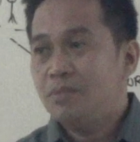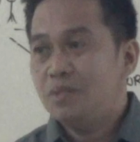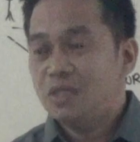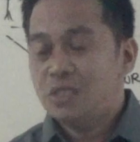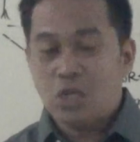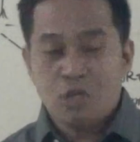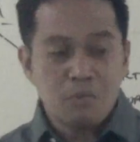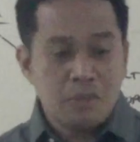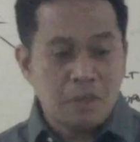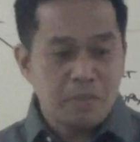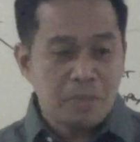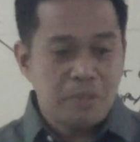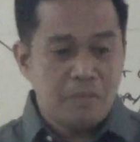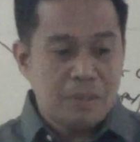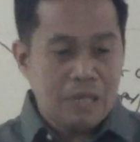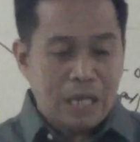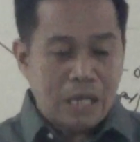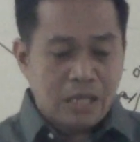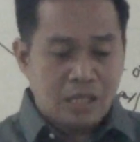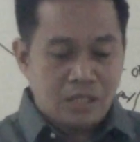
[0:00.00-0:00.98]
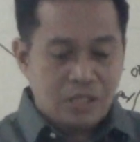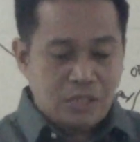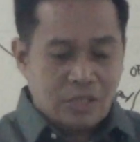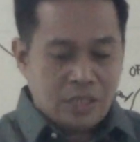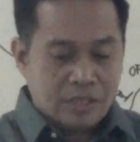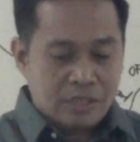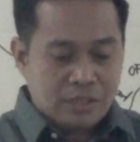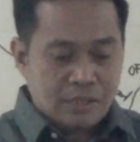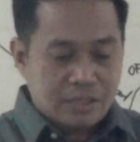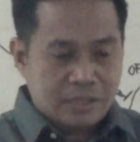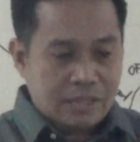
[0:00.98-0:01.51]
Siya yung magbibigay ng
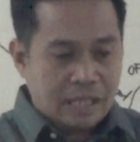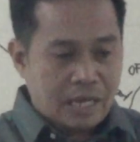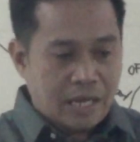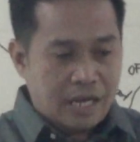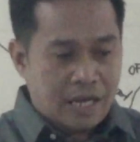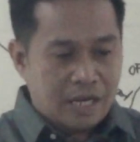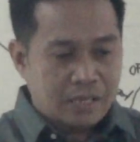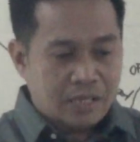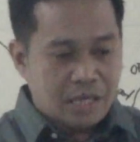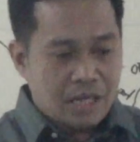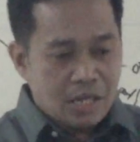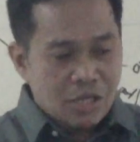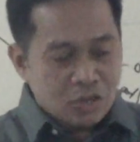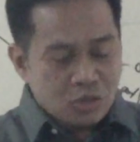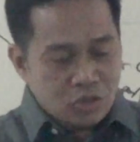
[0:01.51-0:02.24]
justice sa lahat.